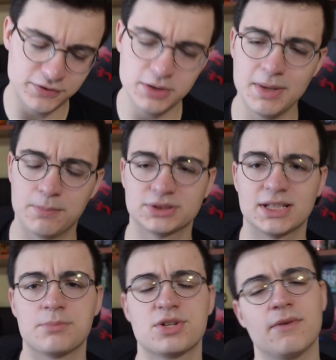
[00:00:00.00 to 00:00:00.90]
filmie
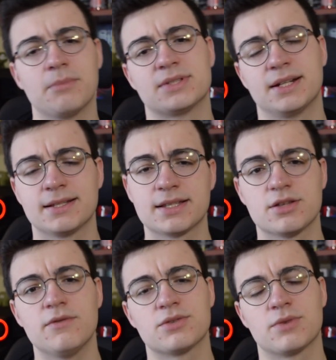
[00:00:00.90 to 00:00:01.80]
postaram się Wam
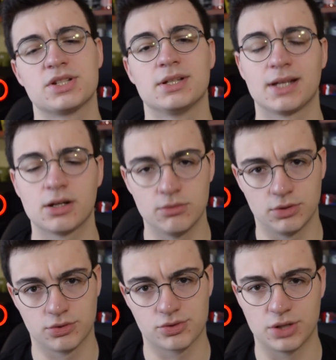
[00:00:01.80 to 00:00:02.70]
zrecenzować właśnie taką
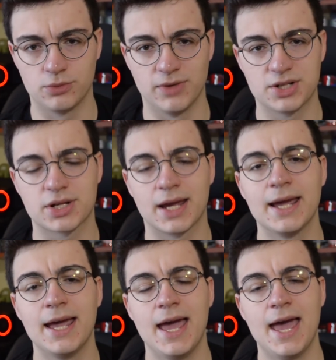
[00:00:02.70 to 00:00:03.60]
oto żaróweczkę,
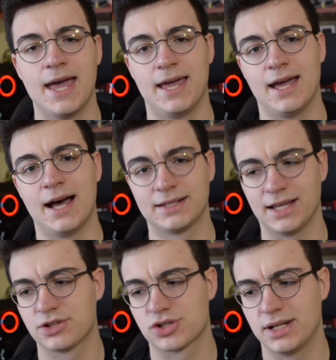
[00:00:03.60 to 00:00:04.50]
e, a
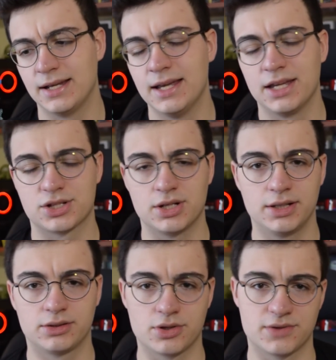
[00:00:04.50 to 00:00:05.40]
także jeżeli
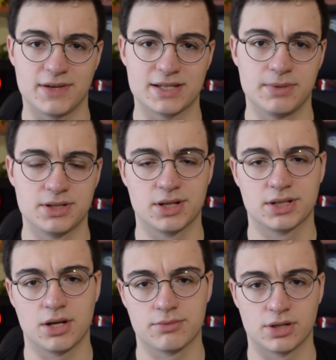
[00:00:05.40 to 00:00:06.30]
ktoś z Was będzie
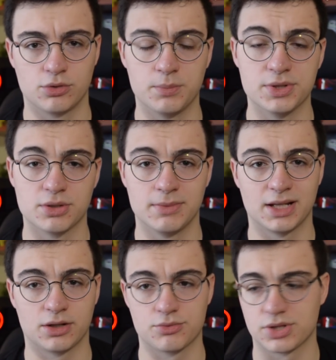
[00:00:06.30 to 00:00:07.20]
chciał zakupić sobie taką